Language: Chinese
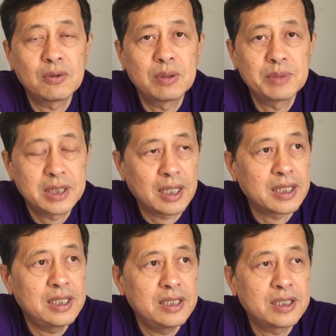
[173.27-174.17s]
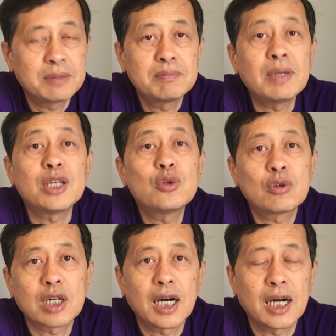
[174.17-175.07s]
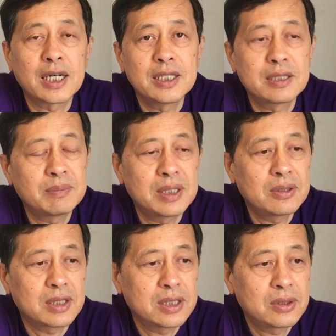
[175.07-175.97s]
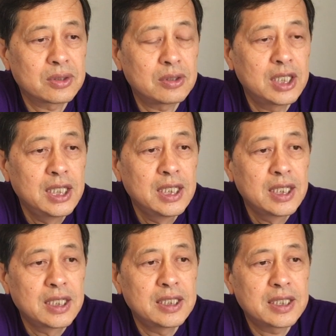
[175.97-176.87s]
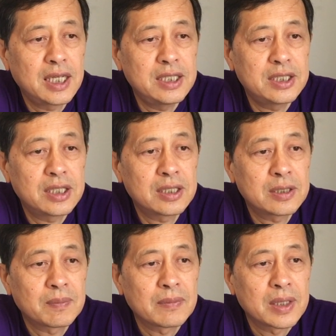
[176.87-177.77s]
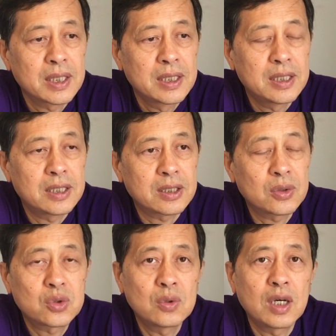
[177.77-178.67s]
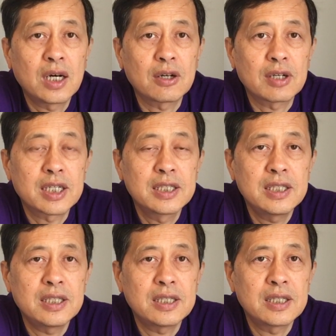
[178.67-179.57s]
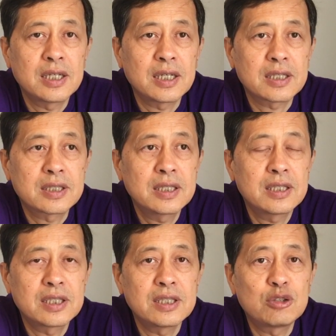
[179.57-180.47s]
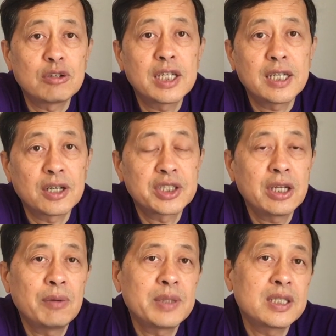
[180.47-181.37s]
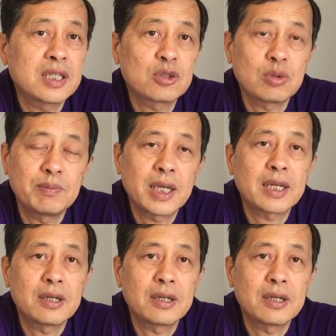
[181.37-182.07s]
我们讲了，已经没用了啊，已经没用了。就是说，人家已经呃都做好了跟你呃彻底决裂，要消灭的准备了。